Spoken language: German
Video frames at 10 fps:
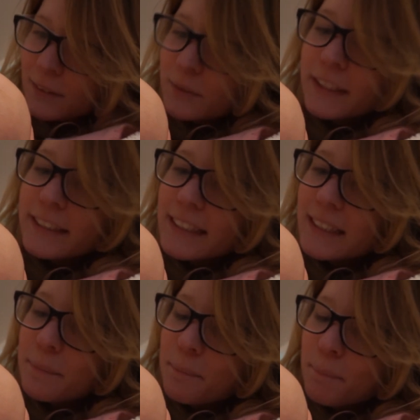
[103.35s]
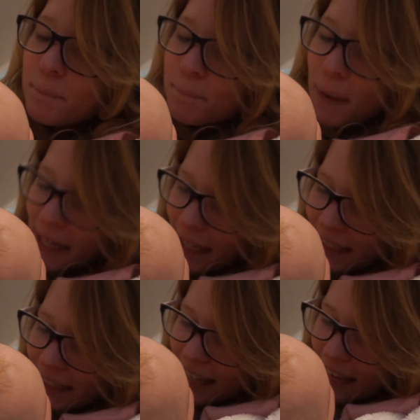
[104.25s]
und das in die Backe
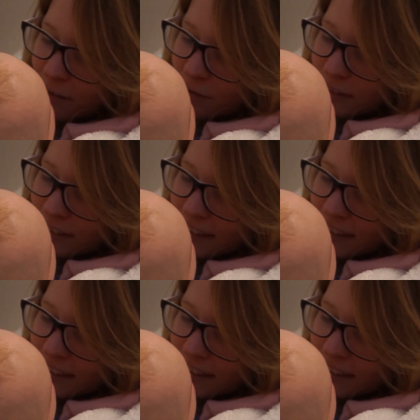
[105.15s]
kneifen.